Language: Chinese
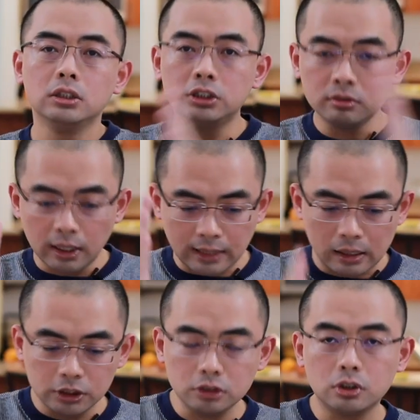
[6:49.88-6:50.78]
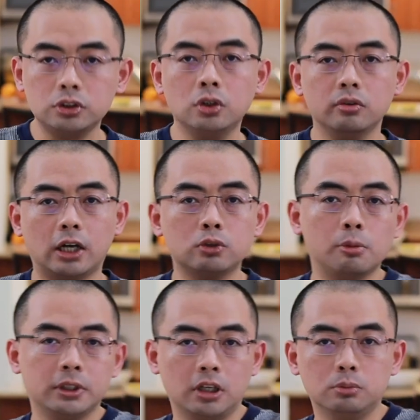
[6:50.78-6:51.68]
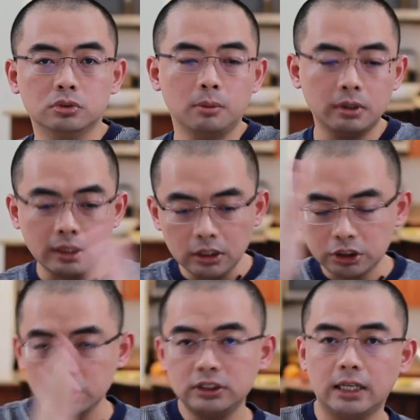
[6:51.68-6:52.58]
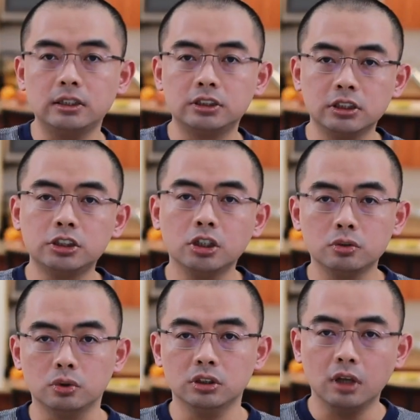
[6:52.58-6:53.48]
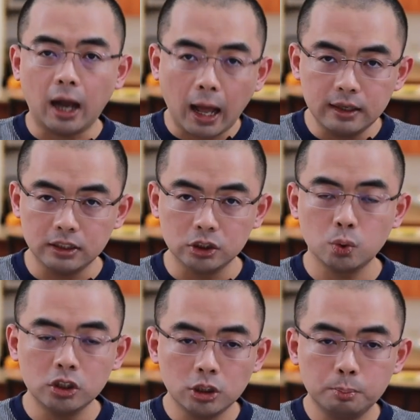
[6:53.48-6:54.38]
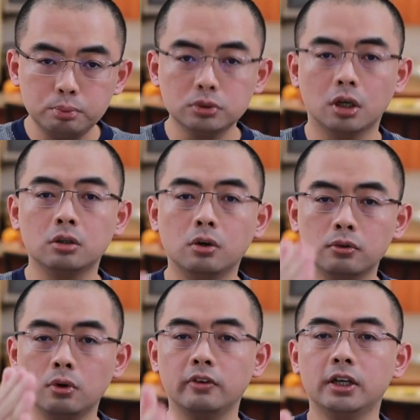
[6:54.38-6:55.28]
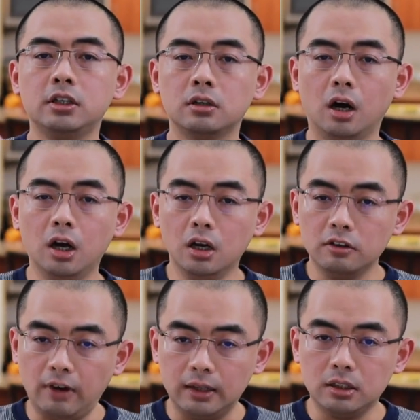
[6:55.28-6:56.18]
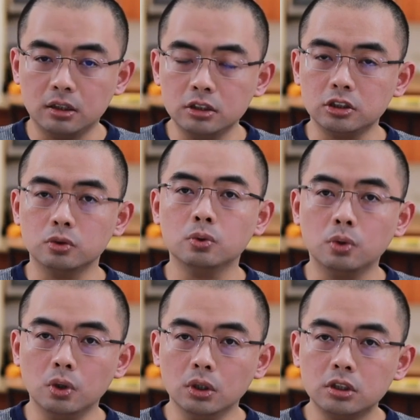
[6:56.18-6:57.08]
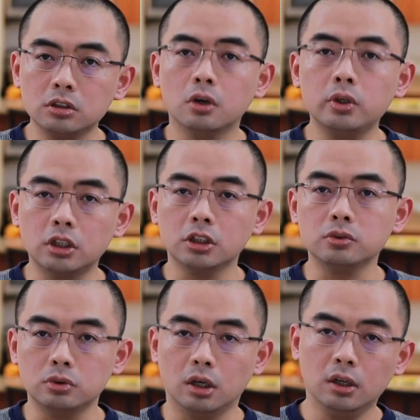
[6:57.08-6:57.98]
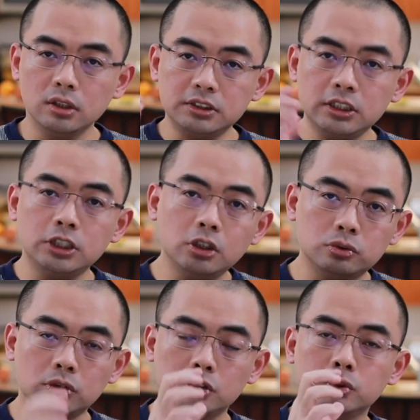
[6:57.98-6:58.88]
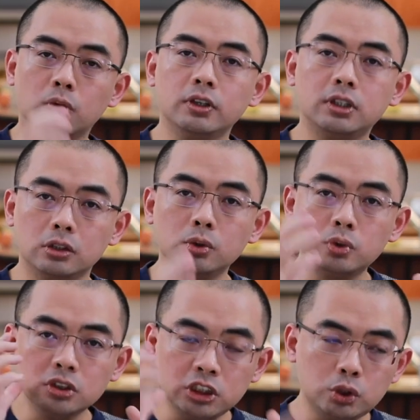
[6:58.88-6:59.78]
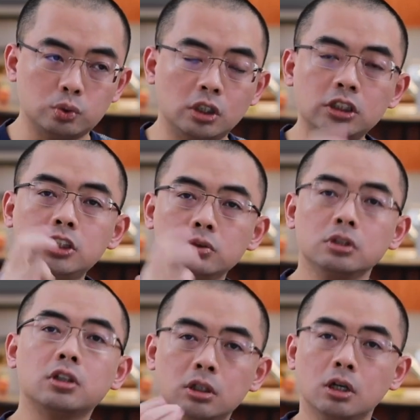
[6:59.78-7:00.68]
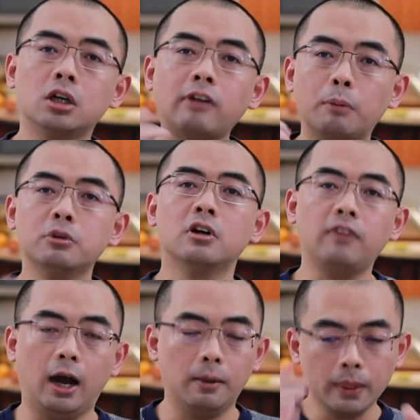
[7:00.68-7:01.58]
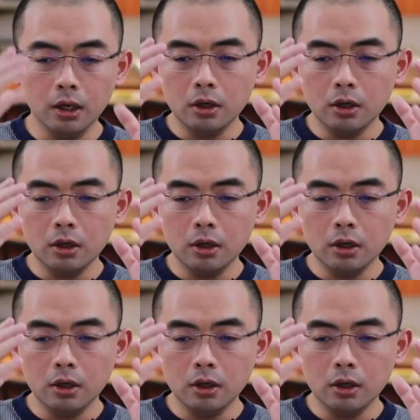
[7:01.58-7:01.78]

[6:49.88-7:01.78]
你是在拿到证据之后才说我被逮捕。那么在这之前的这个证据。按理说是不能够作为这个法庭引渡听证会的证据的，那这些证据呢就有问题，就是说你取得这些证据合合法不合法？